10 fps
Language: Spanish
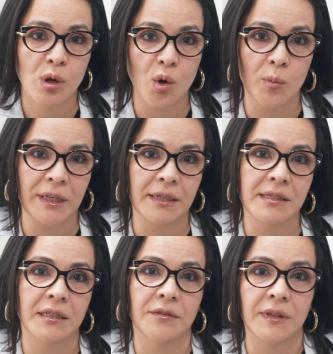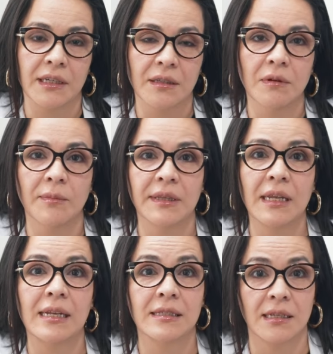solo aumenta significativamente
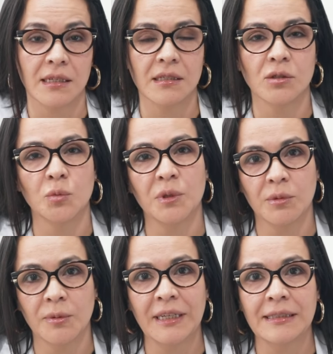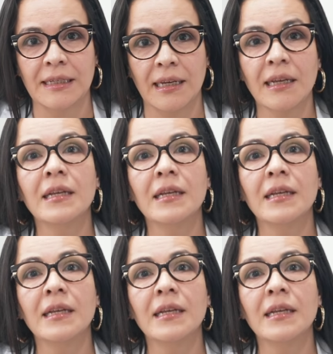las tasas de supervivencia,